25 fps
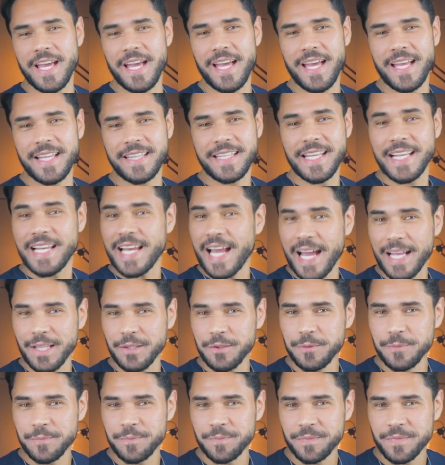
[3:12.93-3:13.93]
é
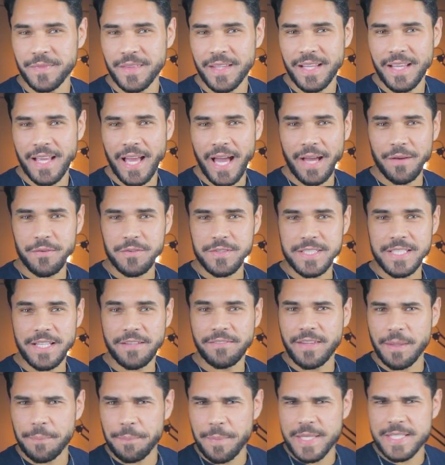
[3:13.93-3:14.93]
telhado, Aí você
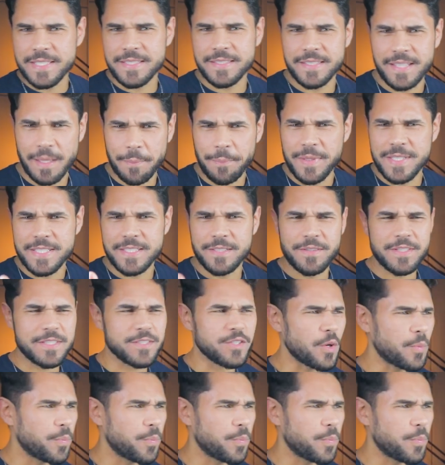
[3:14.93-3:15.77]
deve tá estar tá pensando assim,